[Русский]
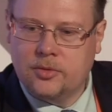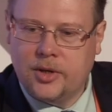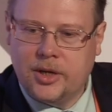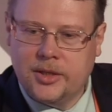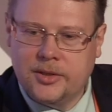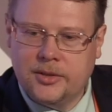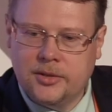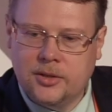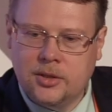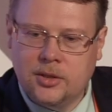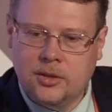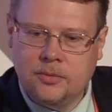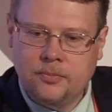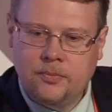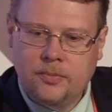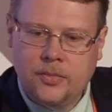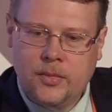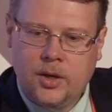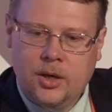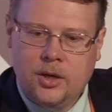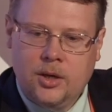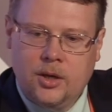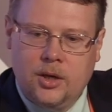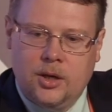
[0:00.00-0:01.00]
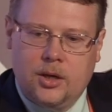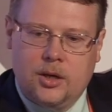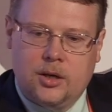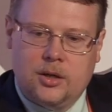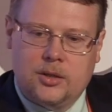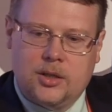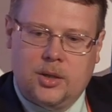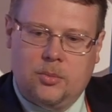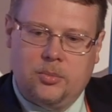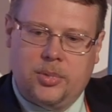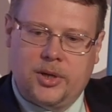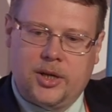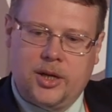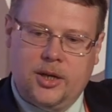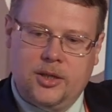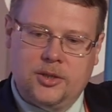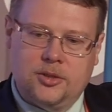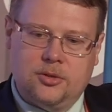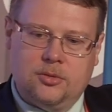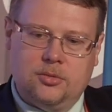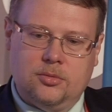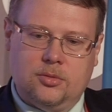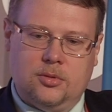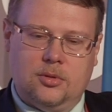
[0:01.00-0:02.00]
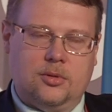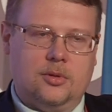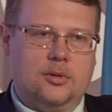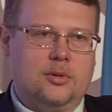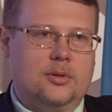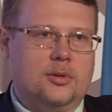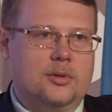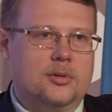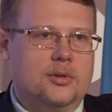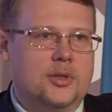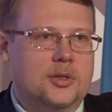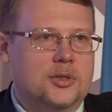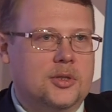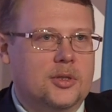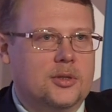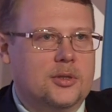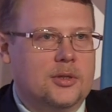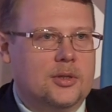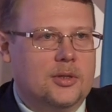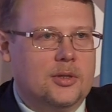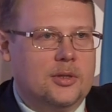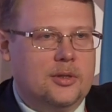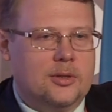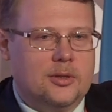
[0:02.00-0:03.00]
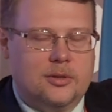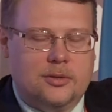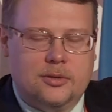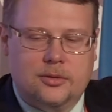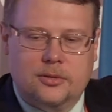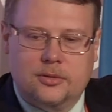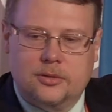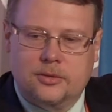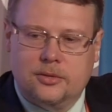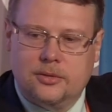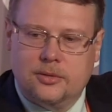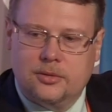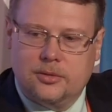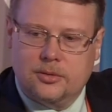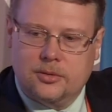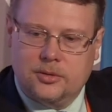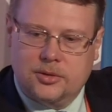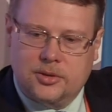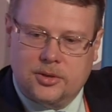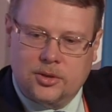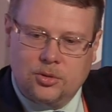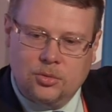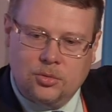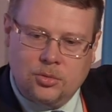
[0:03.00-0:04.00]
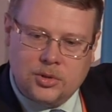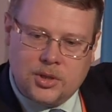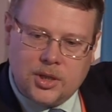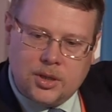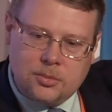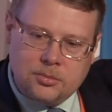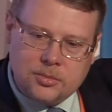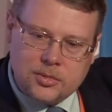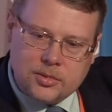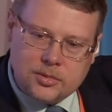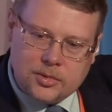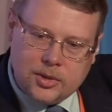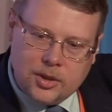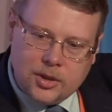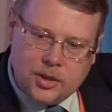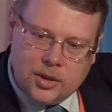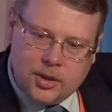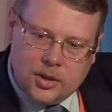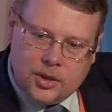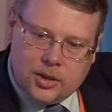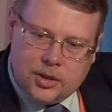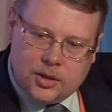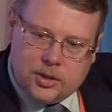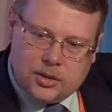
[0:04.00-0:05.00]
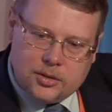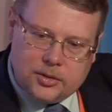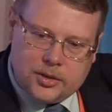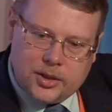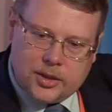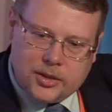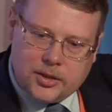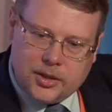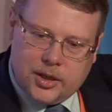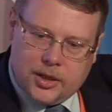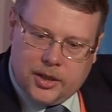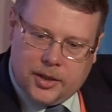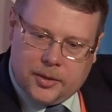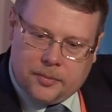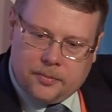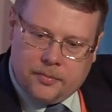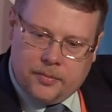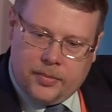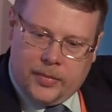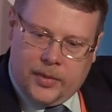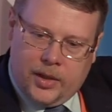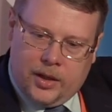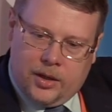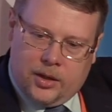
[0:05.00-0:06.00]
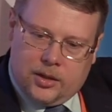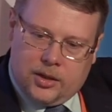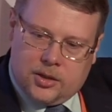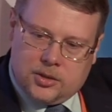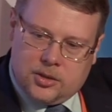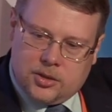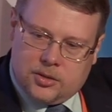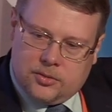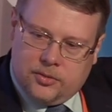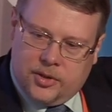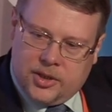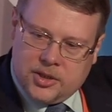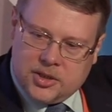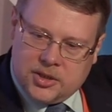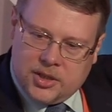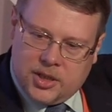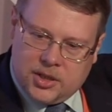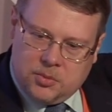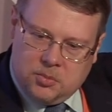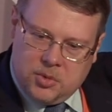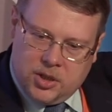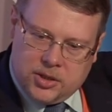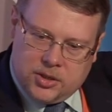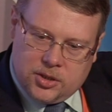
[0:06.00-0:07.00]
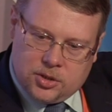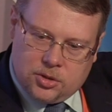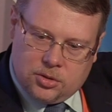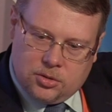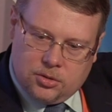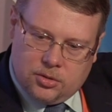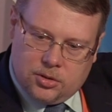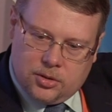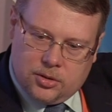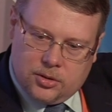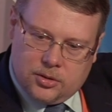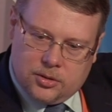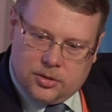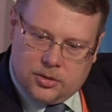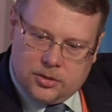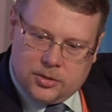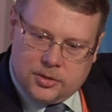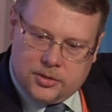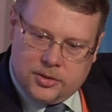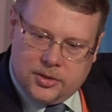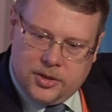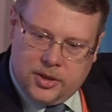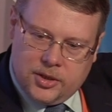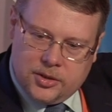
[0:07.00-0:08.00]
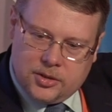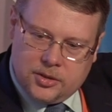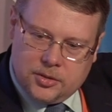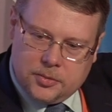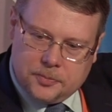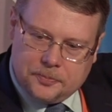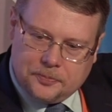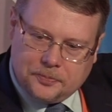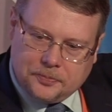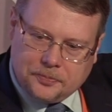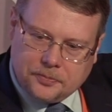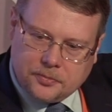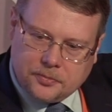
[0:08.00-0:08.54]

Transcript: в разы, э, там по количеству, значит, э, СУ там и так далее. Значит, важно отметить, что здесь